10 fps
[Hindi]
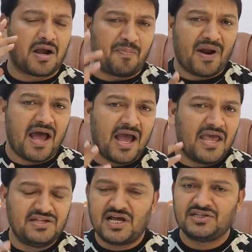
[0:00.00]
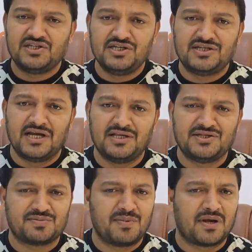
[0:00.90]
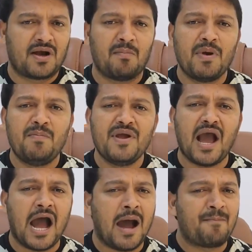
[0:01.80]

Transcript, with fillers: कपड़ा ऐसा चीज है जिसमें कभी भी